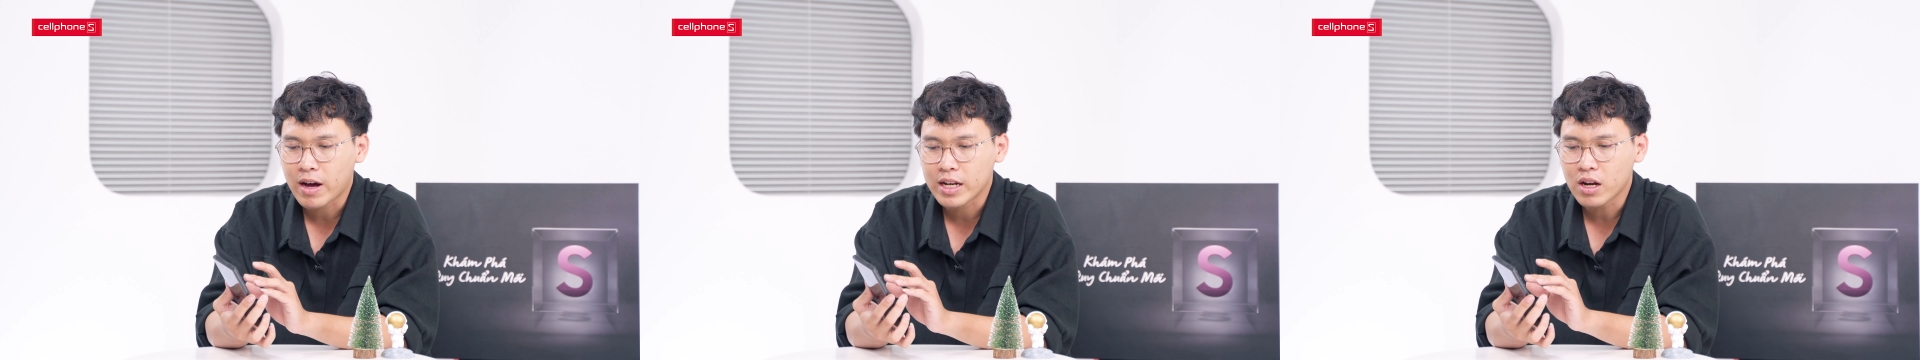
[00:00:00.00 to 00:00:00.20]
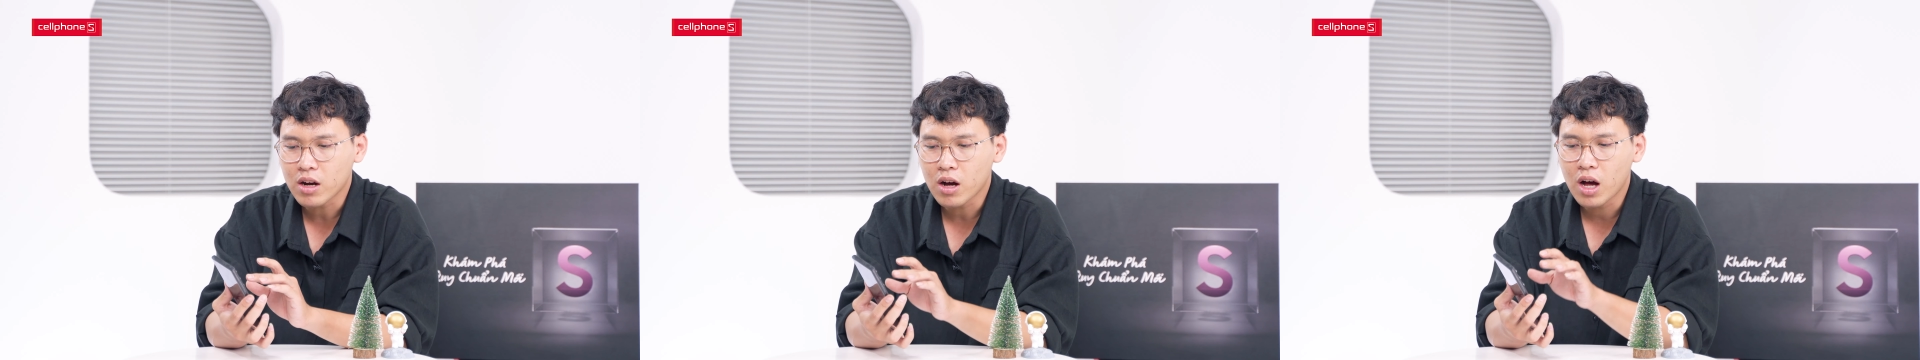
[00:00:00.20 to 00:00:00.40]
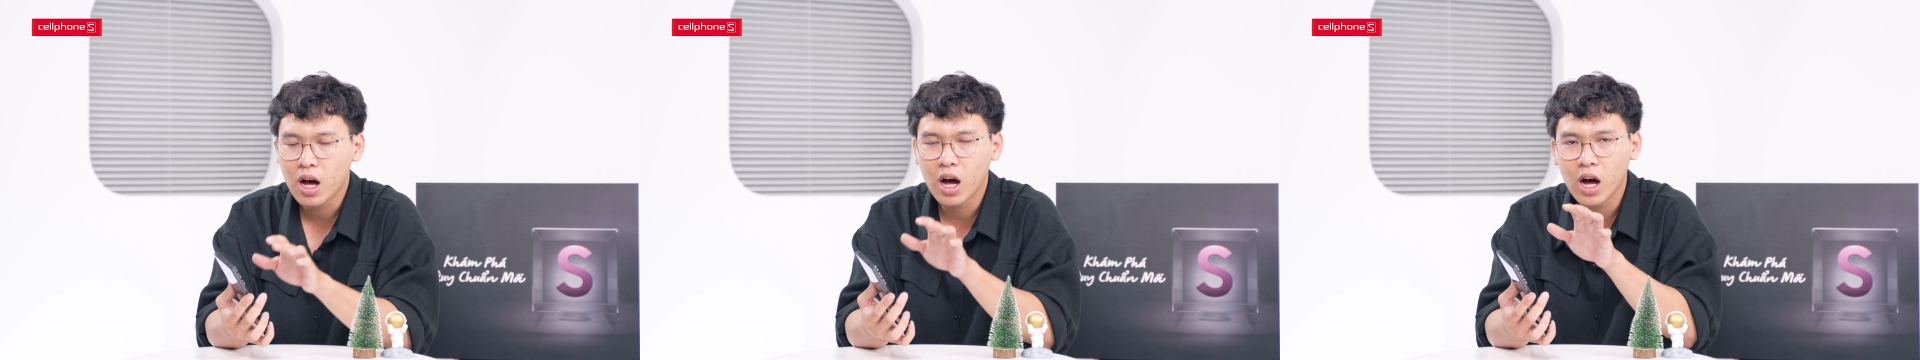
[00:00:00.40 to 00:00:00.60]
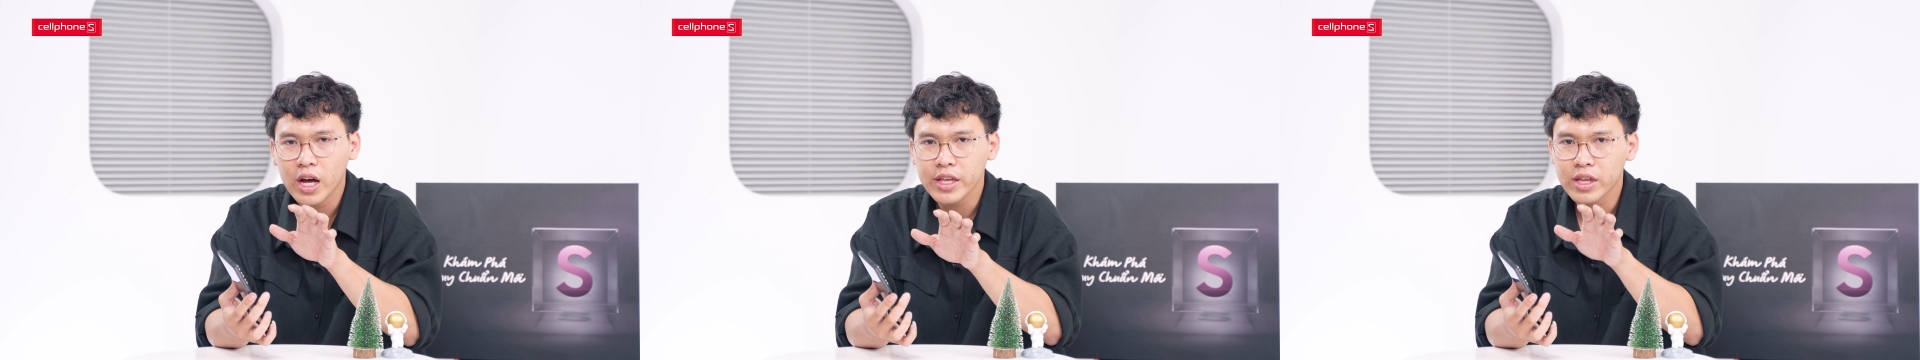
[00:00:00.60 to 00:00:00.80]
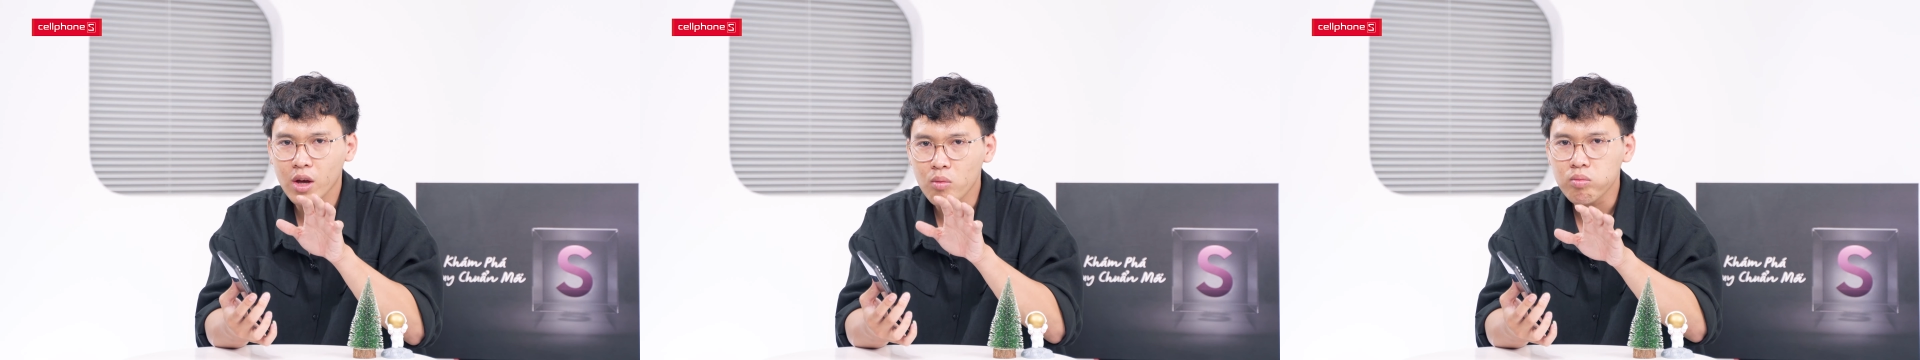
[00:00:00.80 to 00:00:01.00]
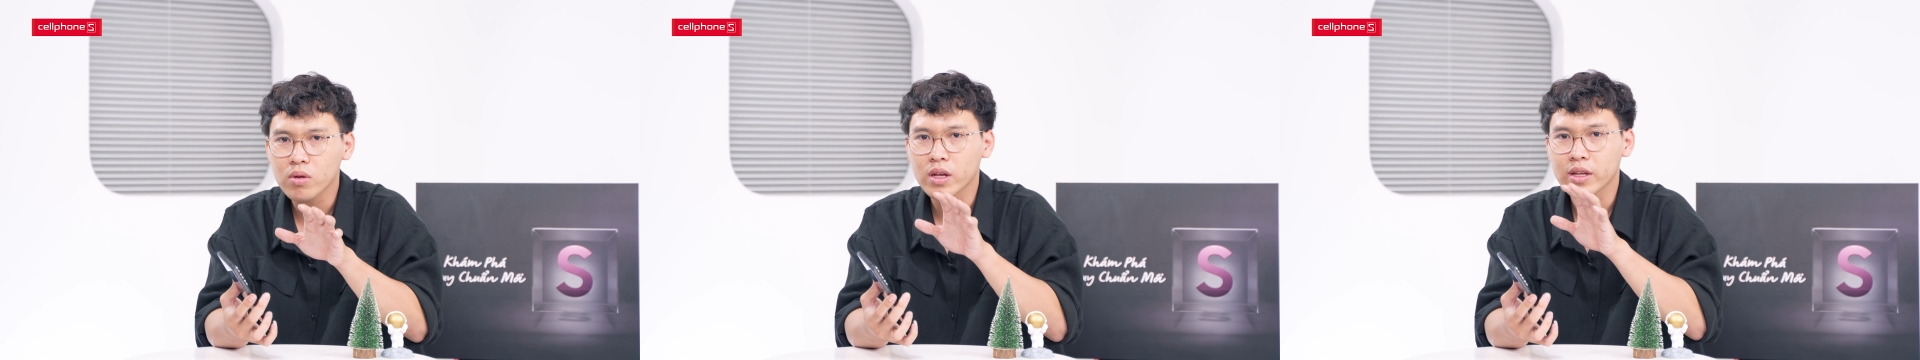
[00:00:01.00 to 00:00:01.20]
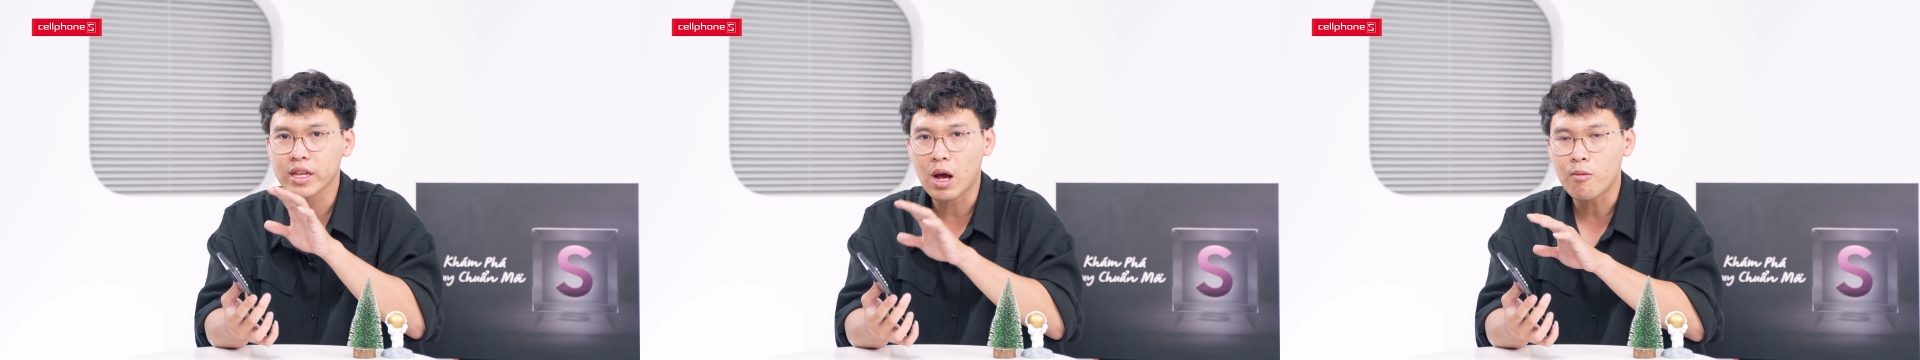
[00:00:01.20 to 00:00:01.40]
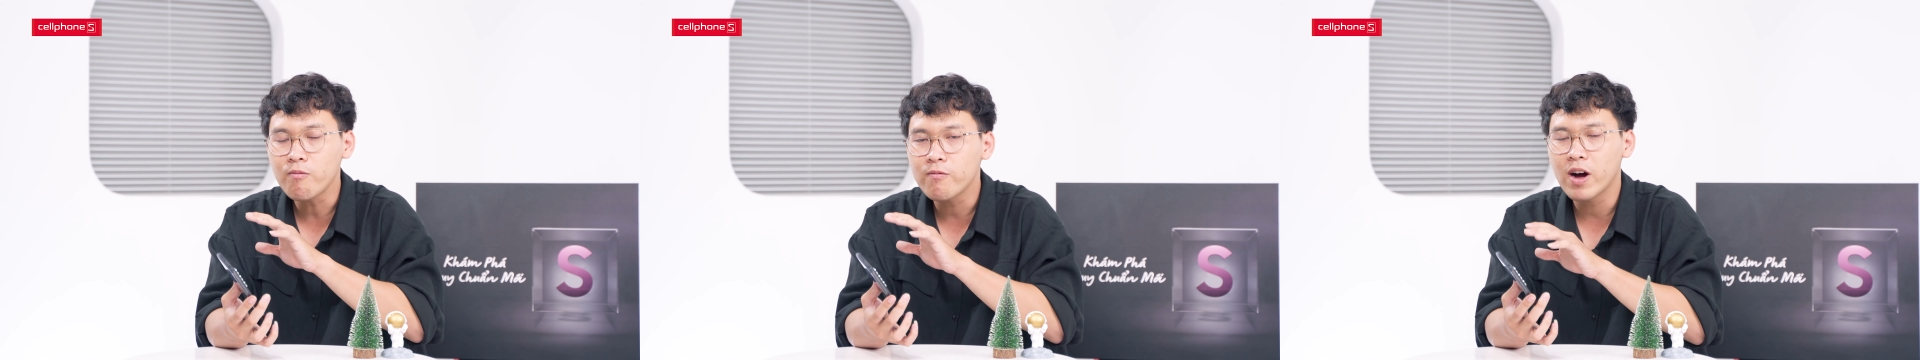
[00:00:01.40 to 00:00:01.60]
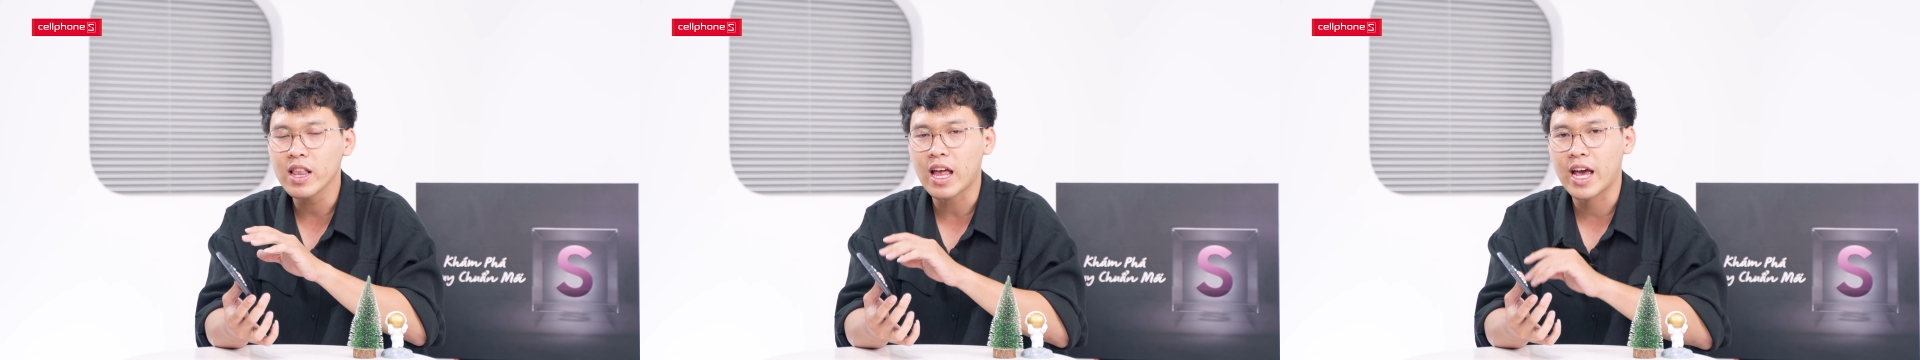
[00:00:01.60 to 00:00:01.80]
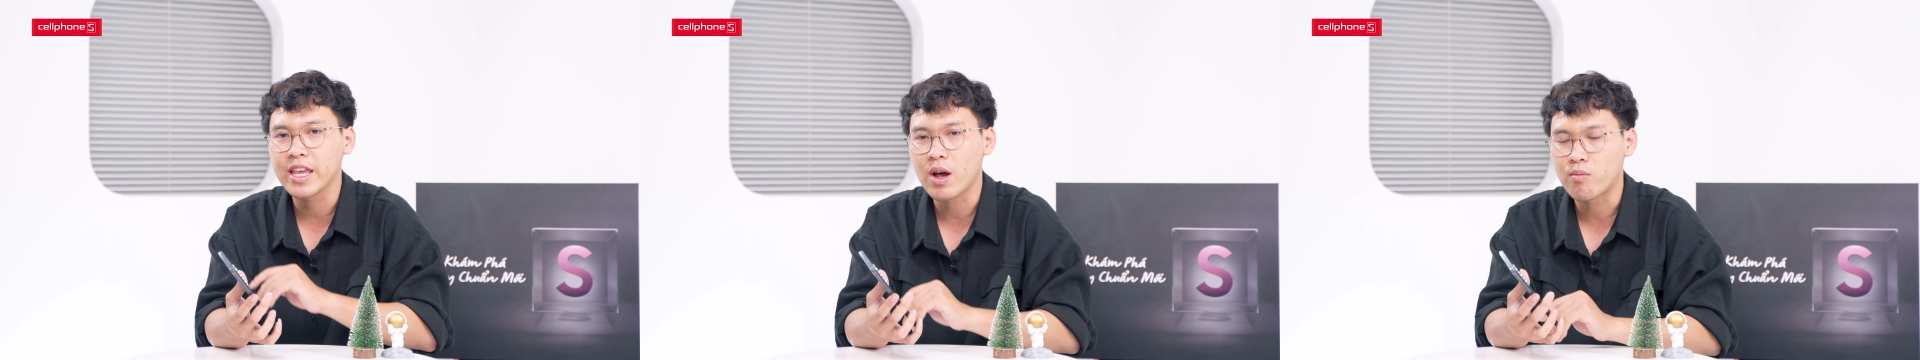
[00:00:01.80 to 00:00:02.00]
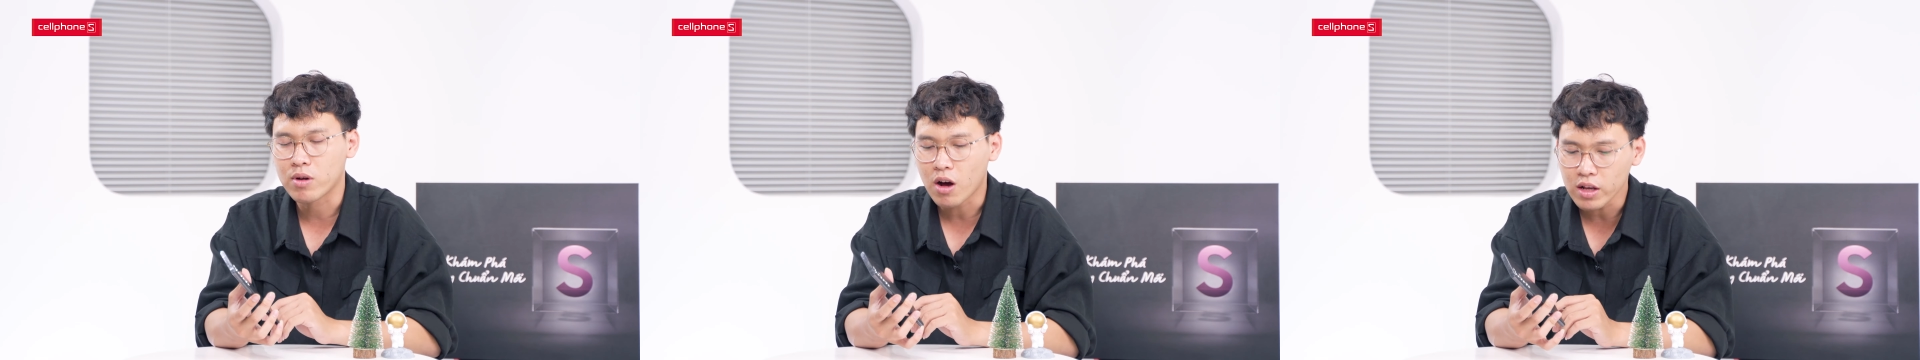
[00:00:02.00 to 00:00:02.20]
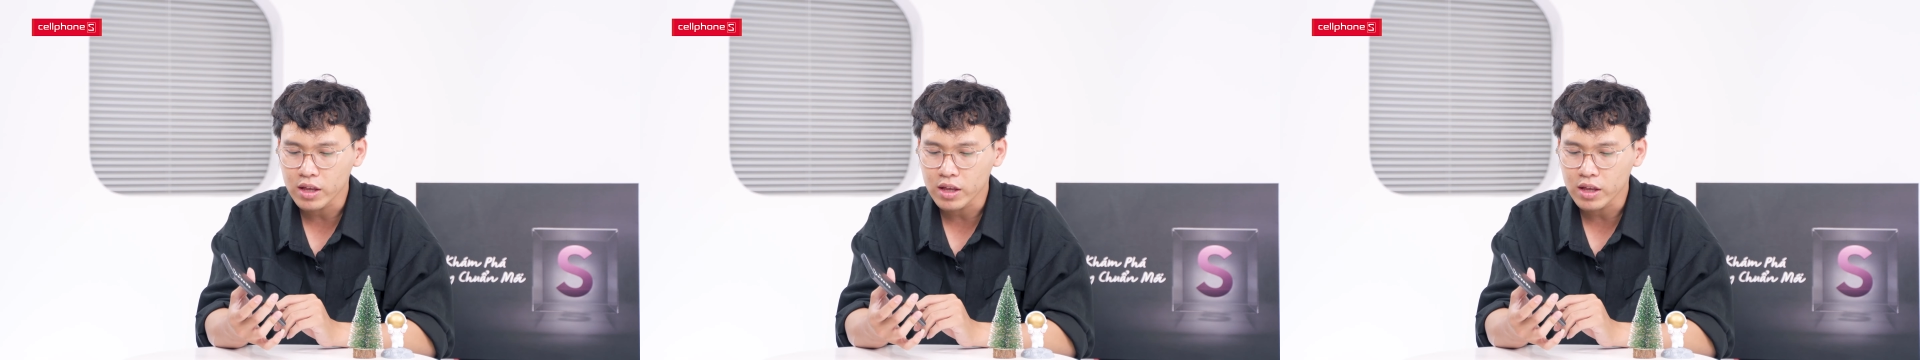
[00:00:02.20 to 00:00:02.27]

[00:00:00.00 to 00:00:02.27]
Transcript: và nó có hơi chút giống với lại dòng